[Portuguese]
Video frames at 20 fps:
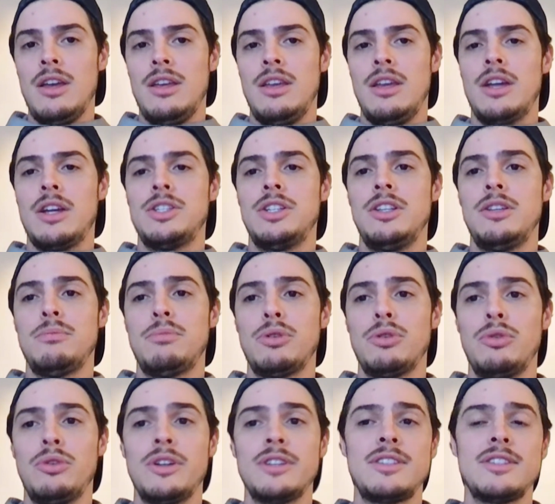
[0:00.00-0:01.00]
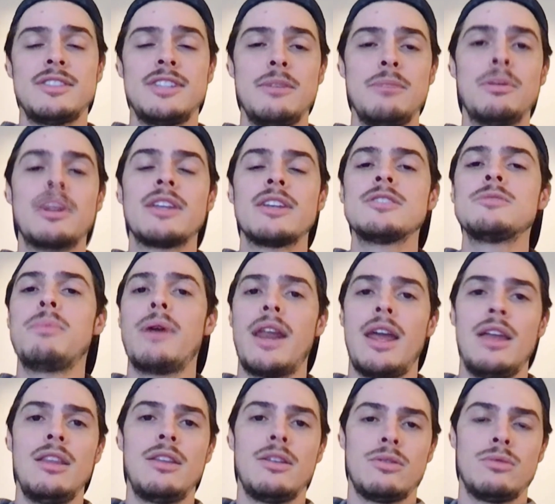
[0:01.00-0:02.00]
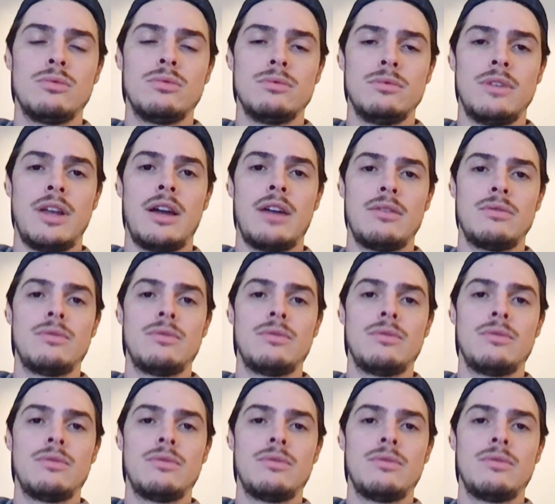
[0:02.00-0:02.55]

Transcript: e a gente procura ser sempre transparente com, né,